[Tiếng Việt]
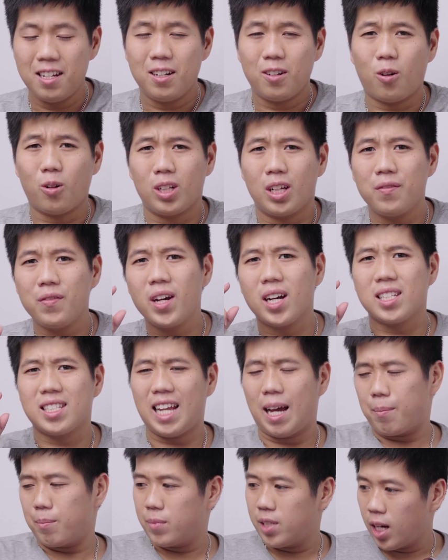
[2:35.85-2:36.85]
còn cái việc
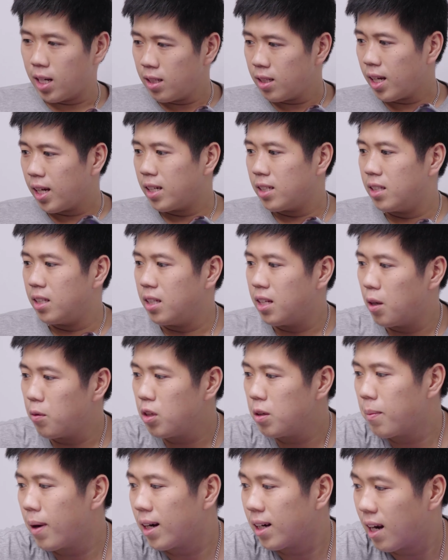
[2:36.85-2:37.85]
giảm chấn này thì nếu
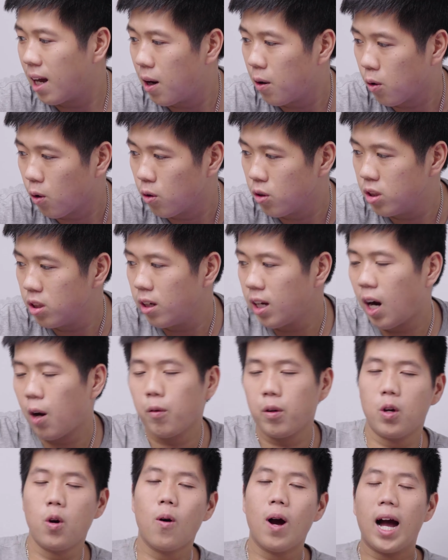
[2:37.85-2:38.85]
như bạn nào có chơi
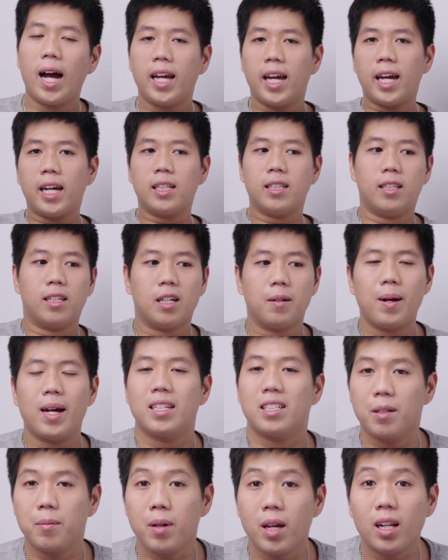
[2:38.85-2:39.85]
audio high end thì các bạn
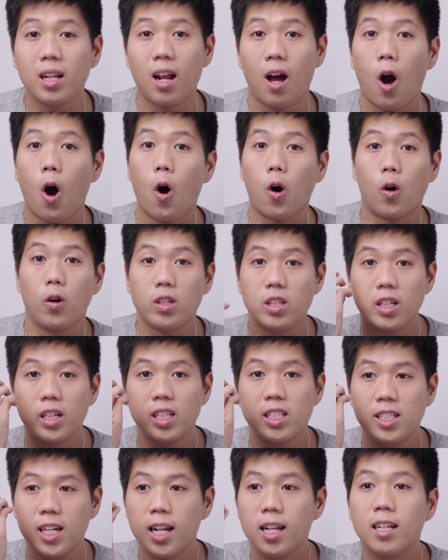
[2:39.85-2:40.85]
sẽ biết là họ có những
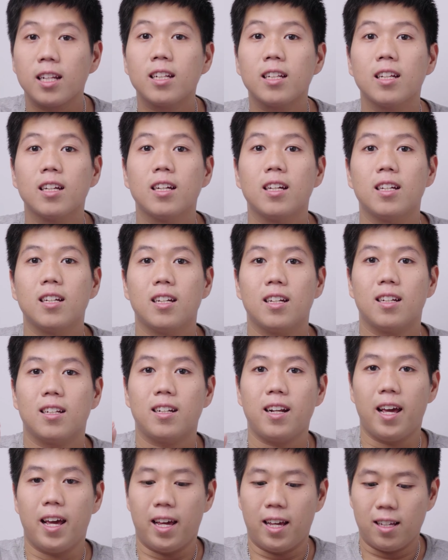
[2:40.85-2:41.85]
cái chân
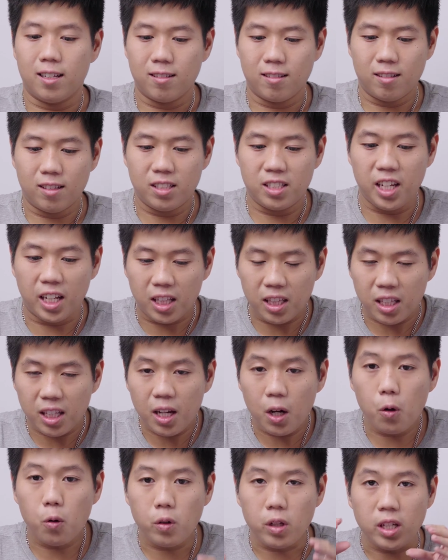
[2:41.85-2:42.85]
để triệt
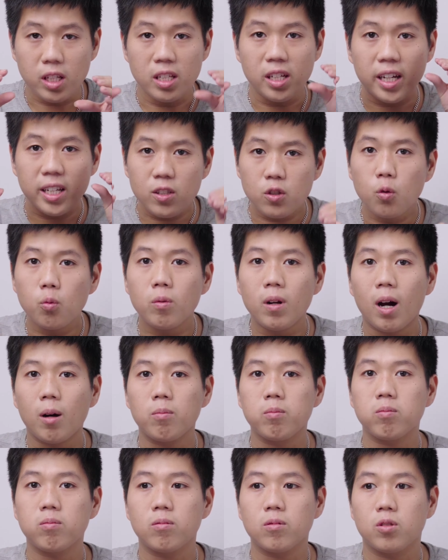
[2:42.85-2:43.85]
tiêu đi những cái rung
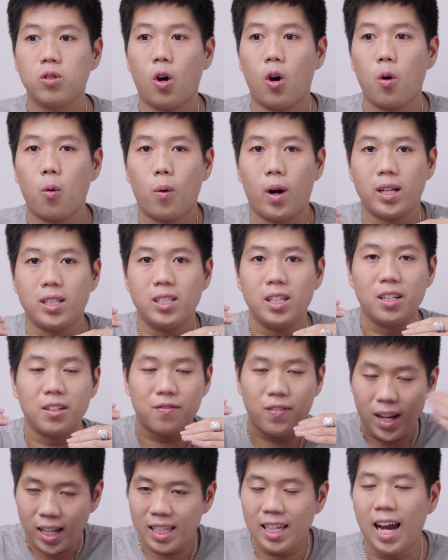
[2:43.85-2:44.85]
động do quá trình
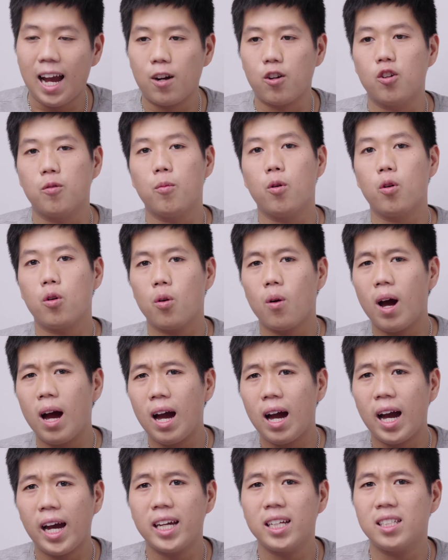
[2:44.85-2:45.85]
phát nhạc của bộ
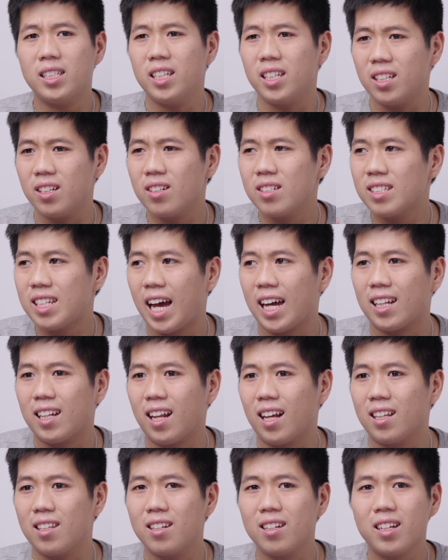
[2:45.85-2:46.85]
loa hay chỉ đơn giản
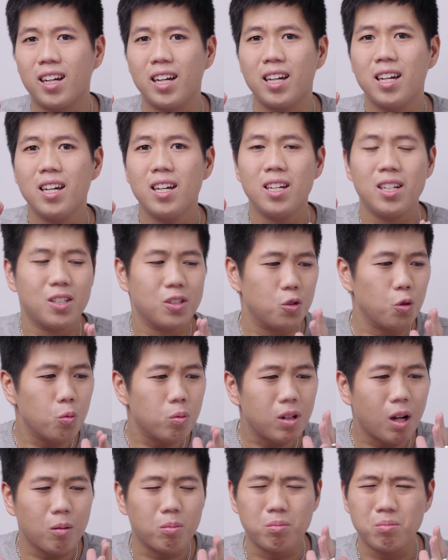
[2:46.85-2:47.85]
là những cái
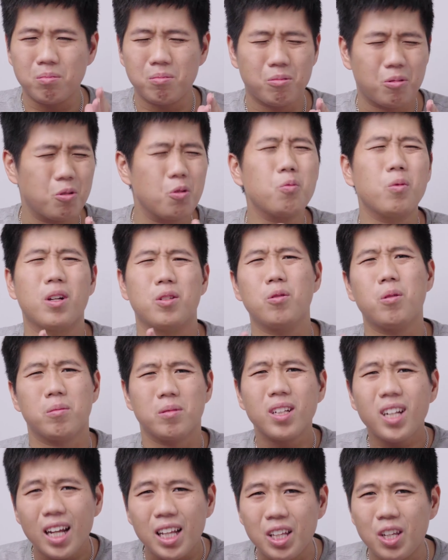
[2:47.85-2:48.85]
rung động nói chung là rung động
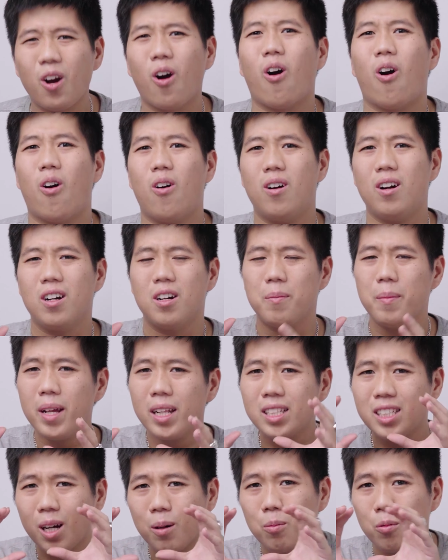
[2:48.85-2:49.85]
rất là nhỏ ở
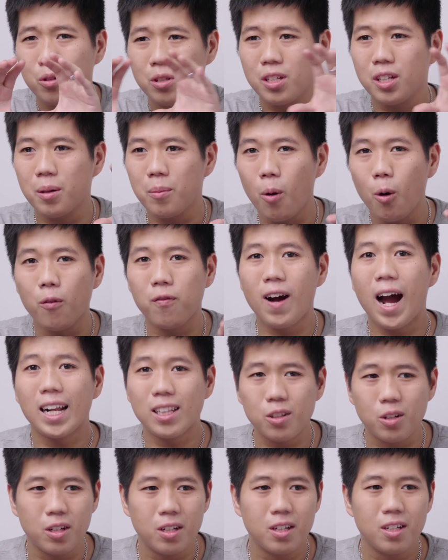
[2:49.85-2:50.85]
bên trong của những cái bộ phát
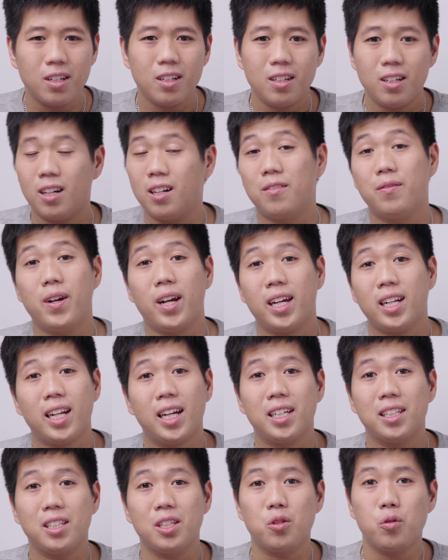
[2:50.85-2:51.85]
thôi à, về cái
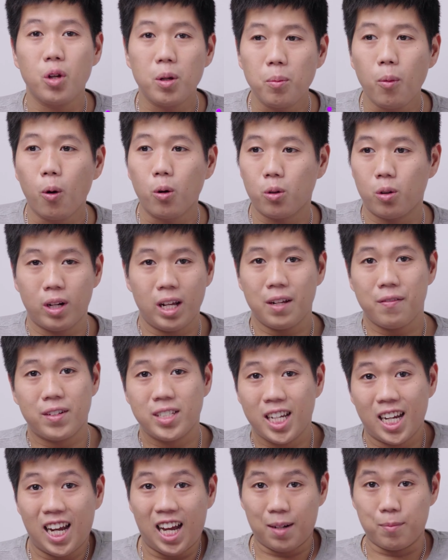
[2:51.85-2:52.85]
này thì chuyên môn có lẽ phải
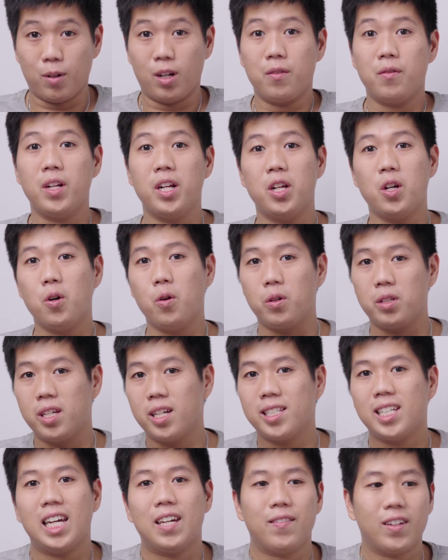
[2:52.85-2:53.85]
dành hẳn một cái video để
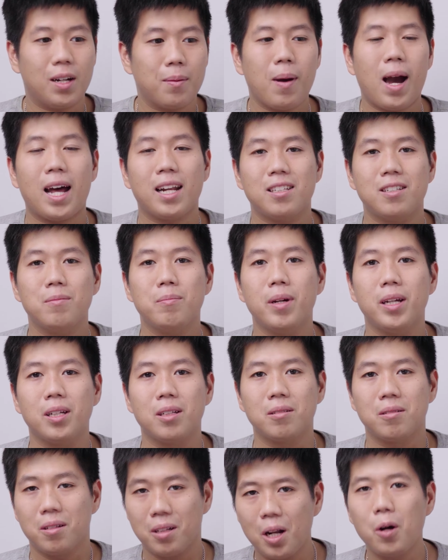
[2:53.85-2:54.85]
chia sẻ với các bạn chứ
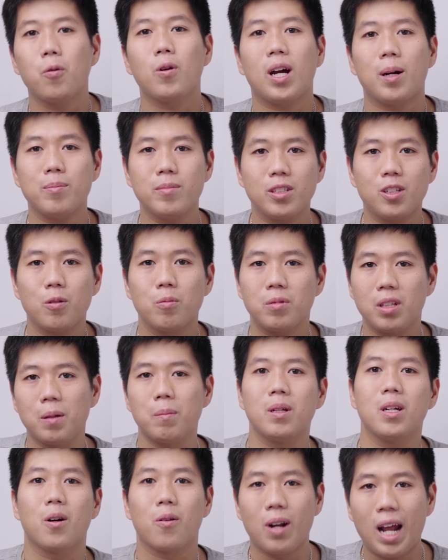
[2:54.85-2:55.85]
mình lâu lắm thì không tìm
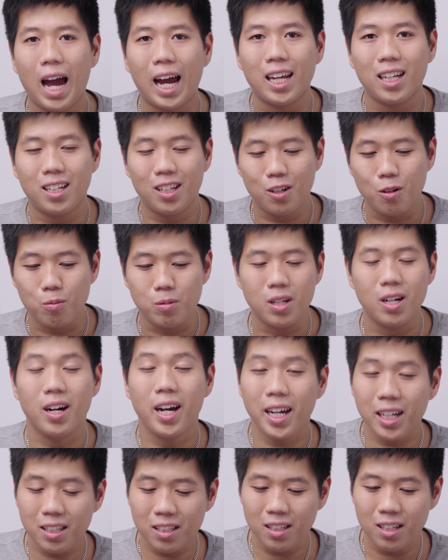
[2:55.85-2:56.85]
hiểu lại là không nhớ
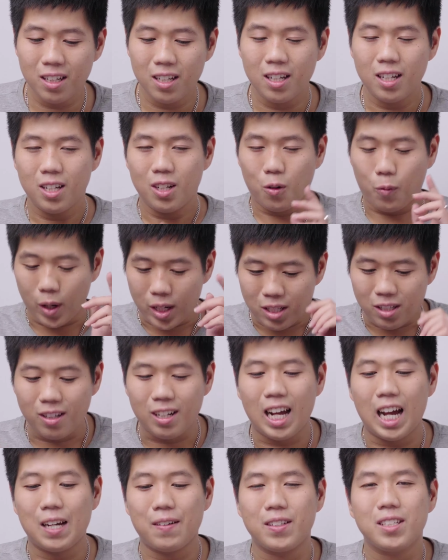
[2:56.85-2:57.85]
hết quay trở
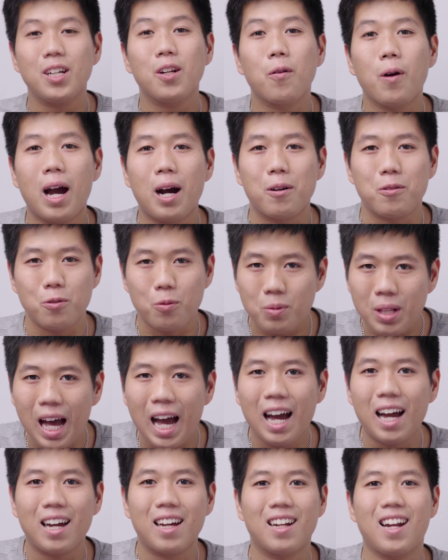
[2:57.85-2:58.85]
lại với chiếc loa của chúng
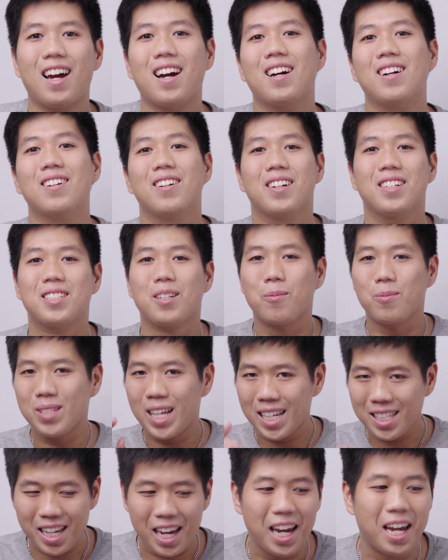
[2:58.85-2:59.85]
ta là ở cái dòng
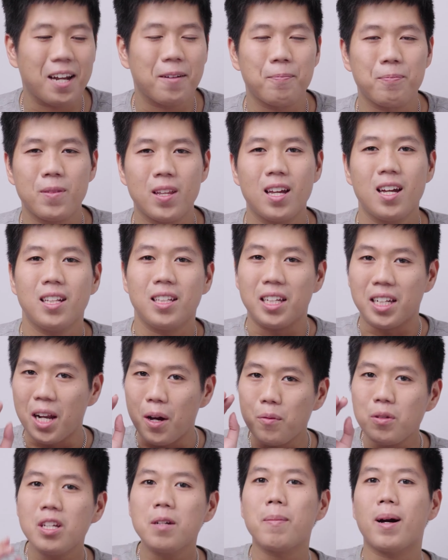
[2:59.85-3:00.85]
giá rẻ thì
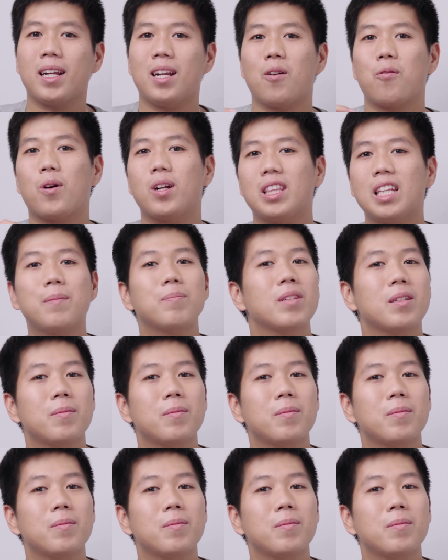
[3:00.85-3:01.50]
nếu như bạn nào quan tâm